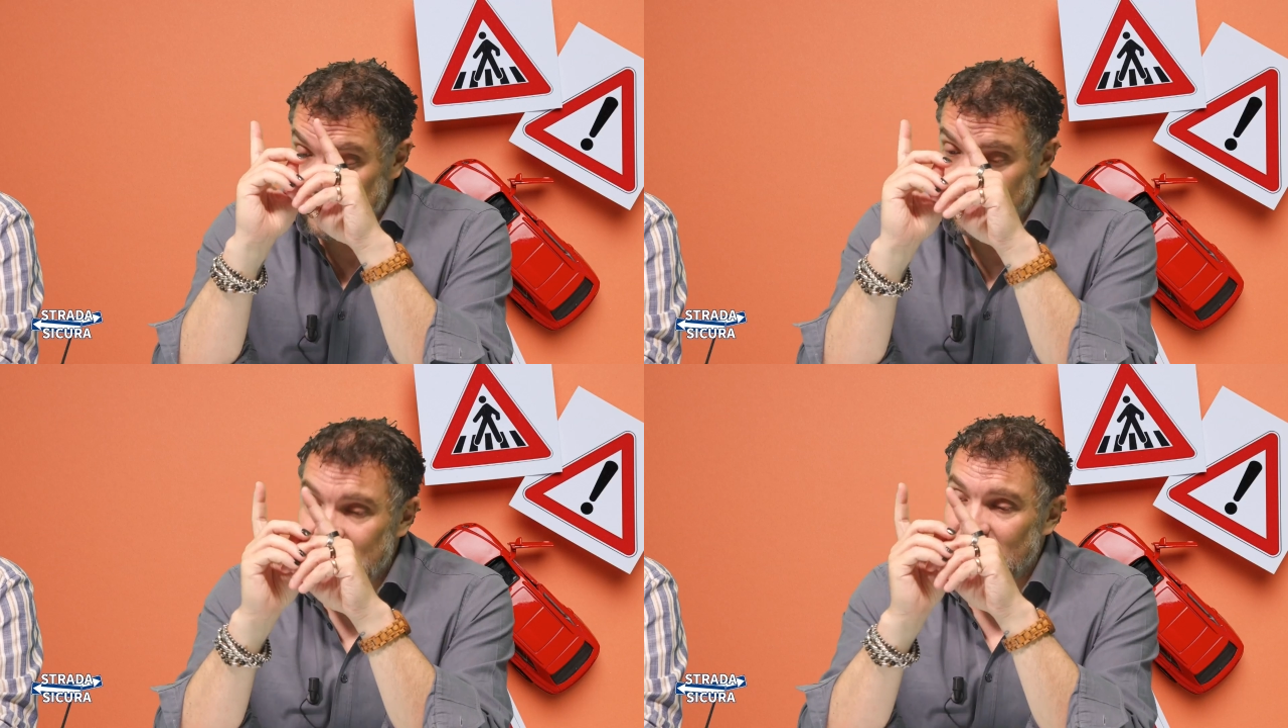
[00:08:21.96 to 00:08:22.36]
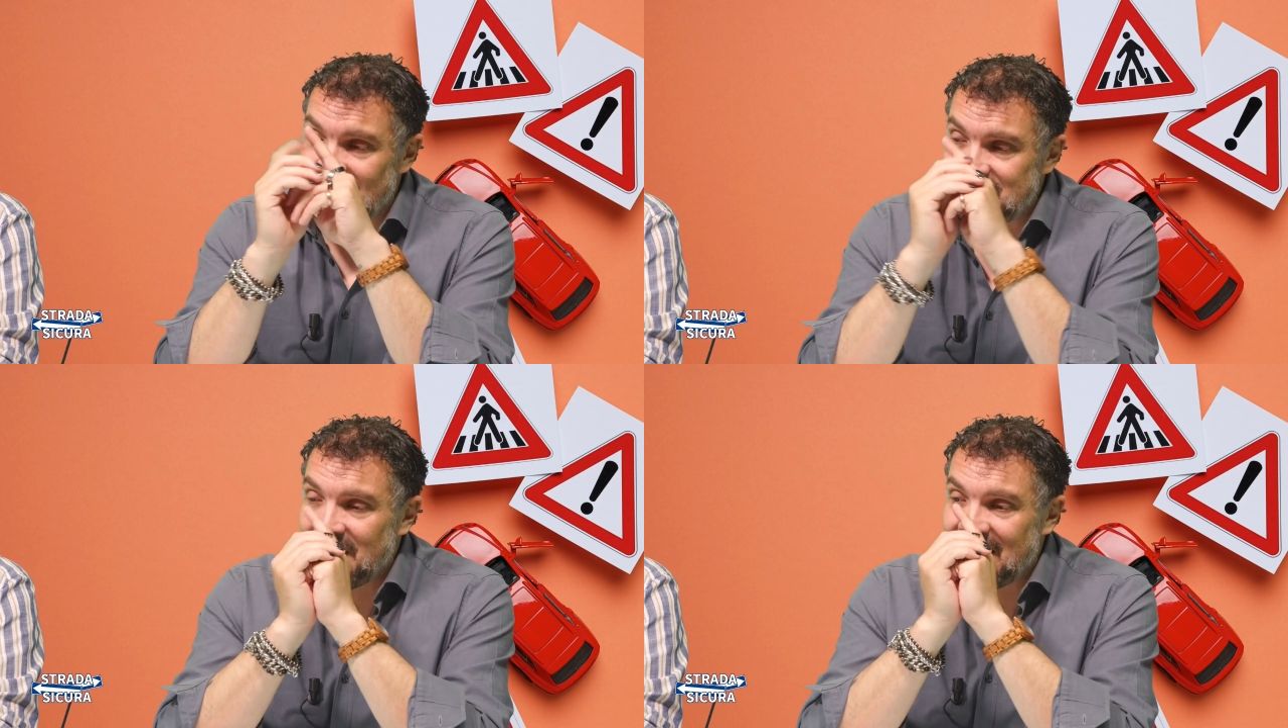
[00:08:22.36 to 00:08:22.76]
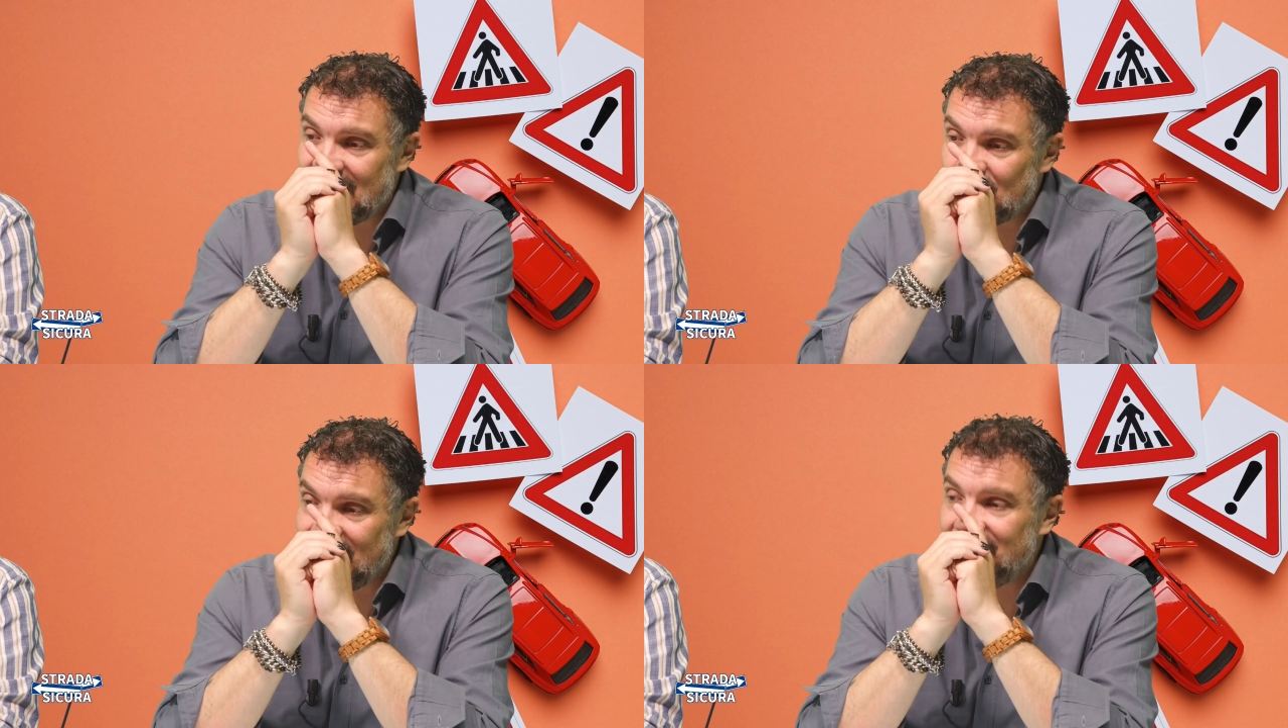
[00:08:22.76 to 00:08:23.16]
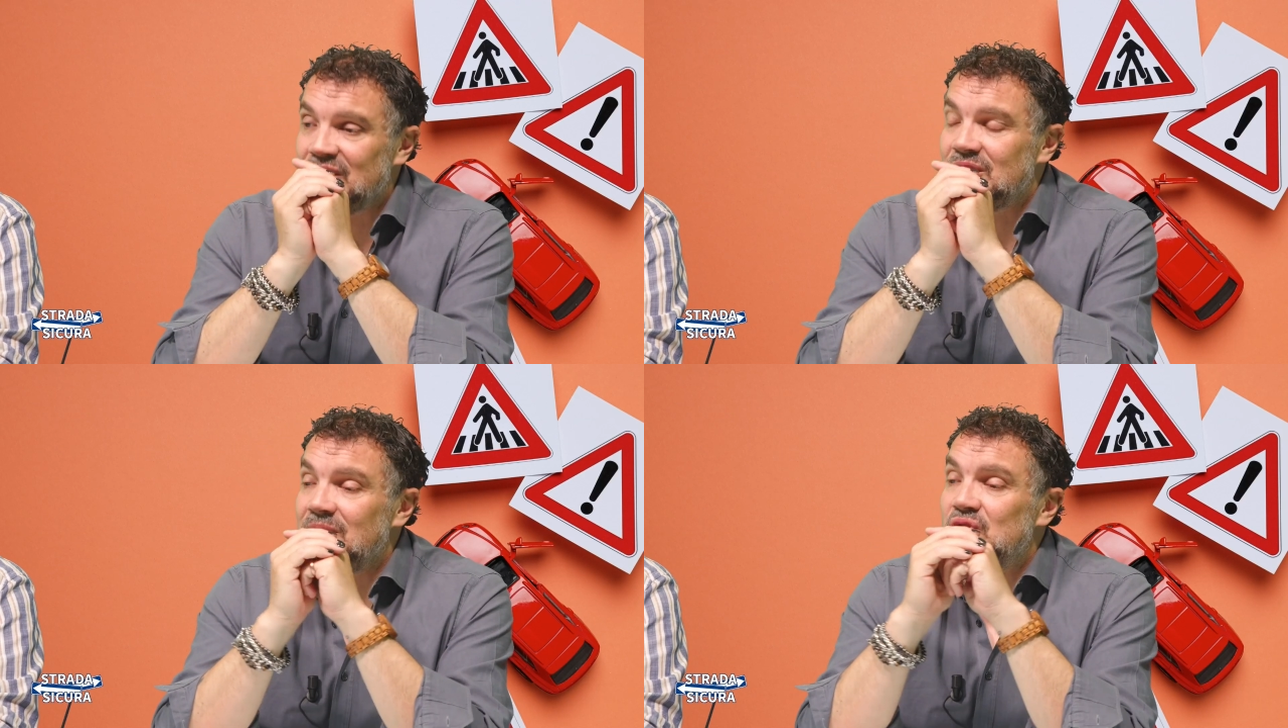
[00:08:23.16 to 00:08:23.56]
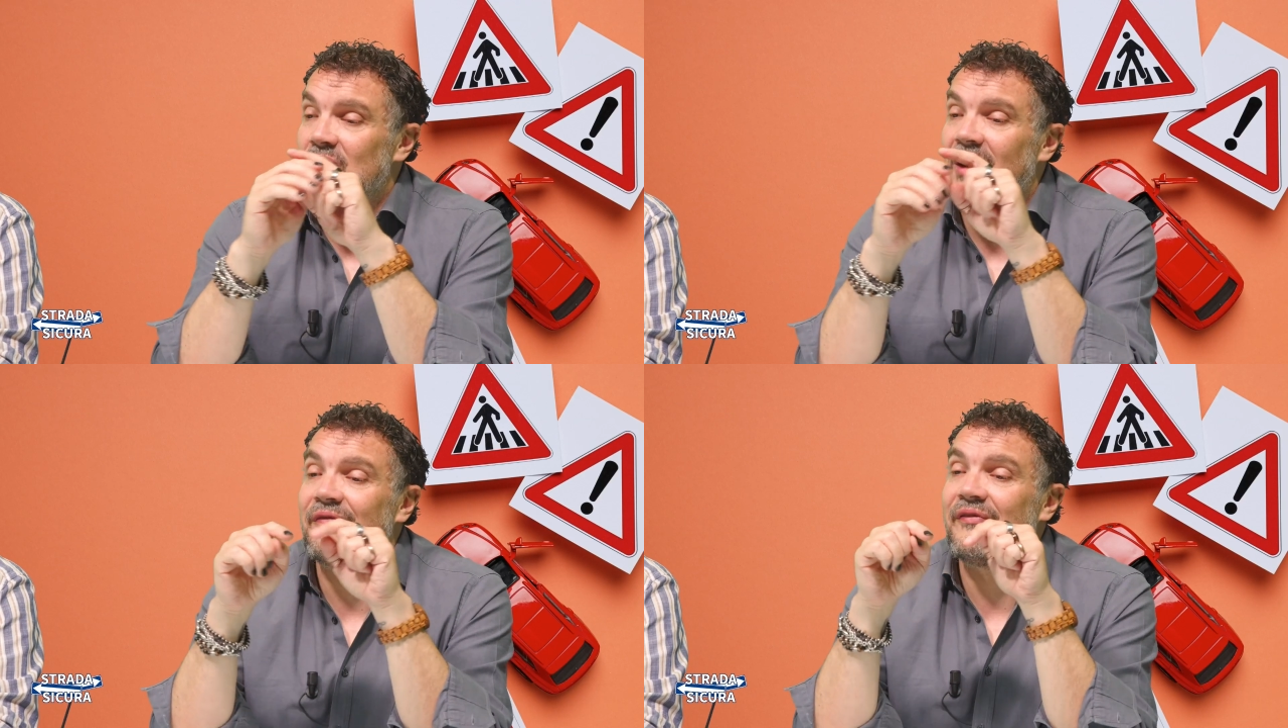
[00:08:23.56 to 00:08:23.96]
Tu mi hai spiegato che invece
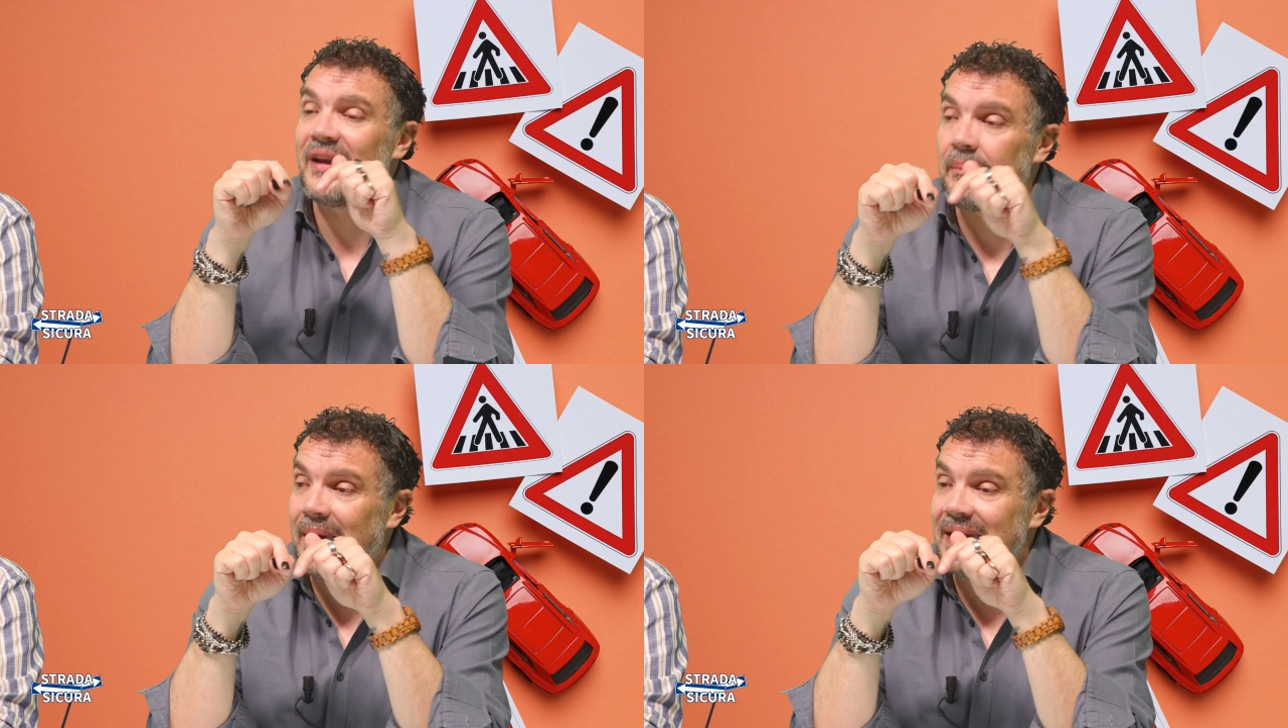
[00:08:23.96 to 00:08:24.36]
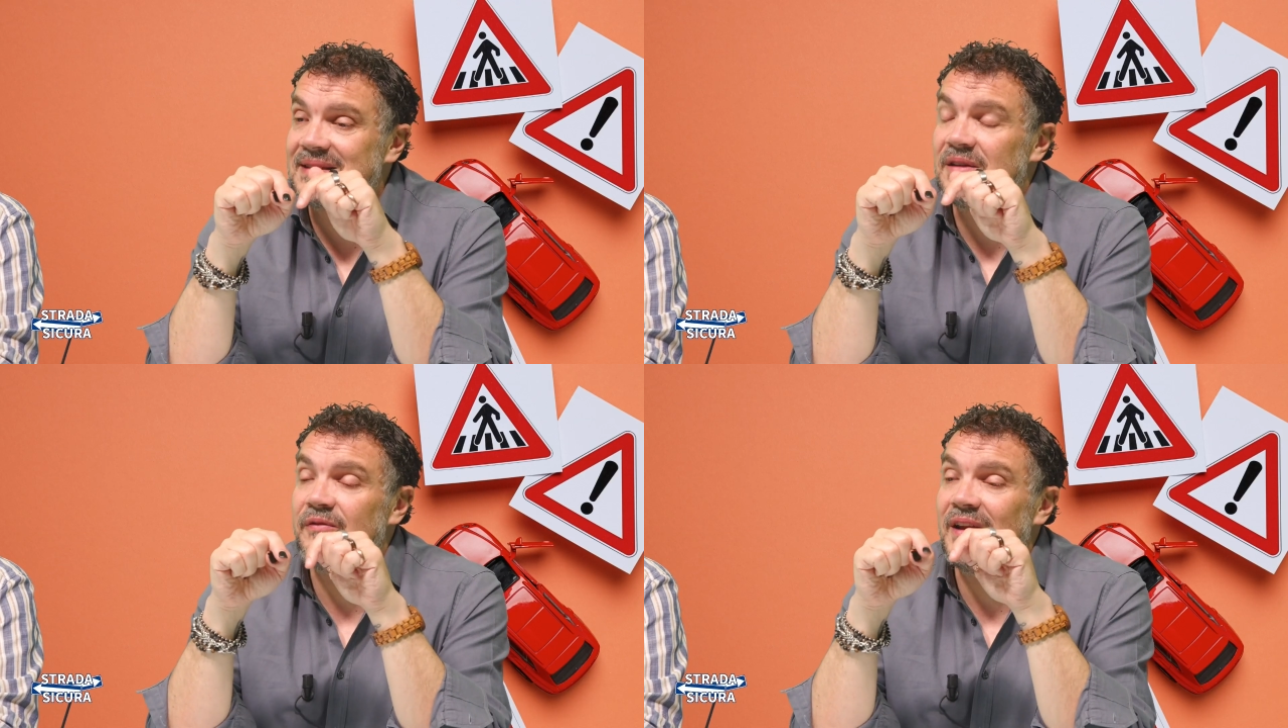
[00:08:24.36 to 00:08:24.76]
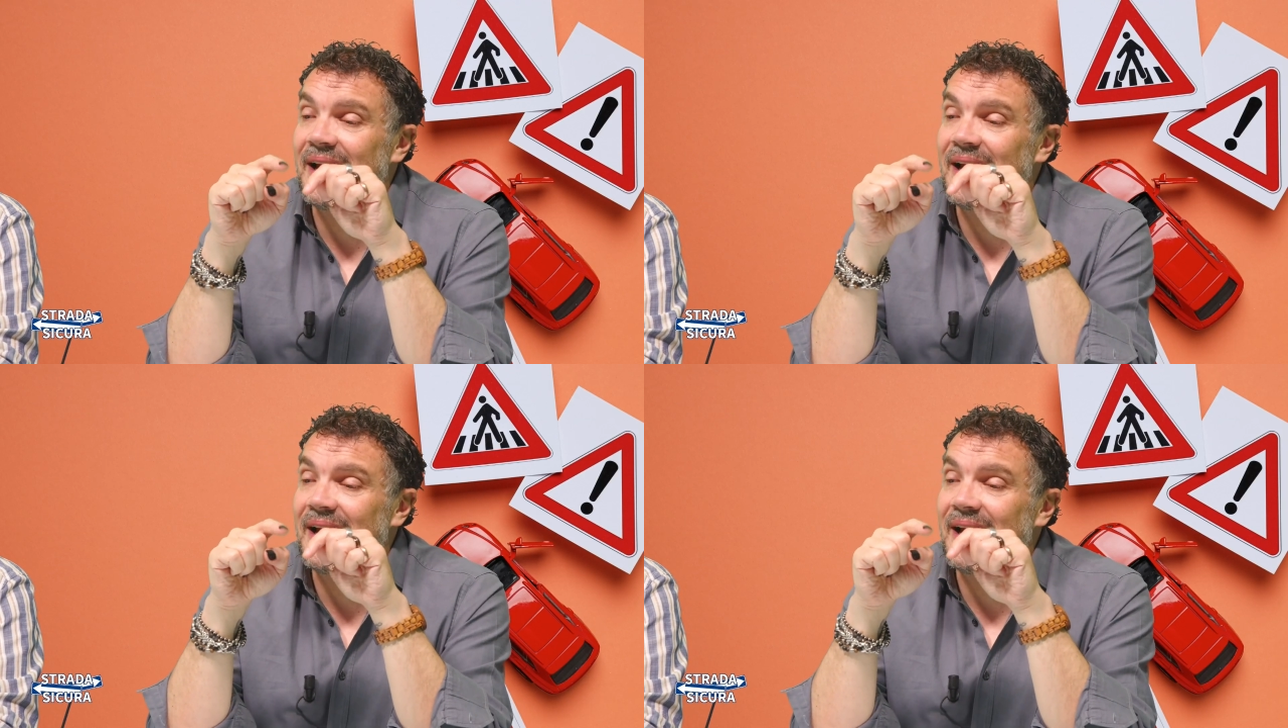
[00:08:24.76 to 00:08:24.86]
bisogna fermarsi fino a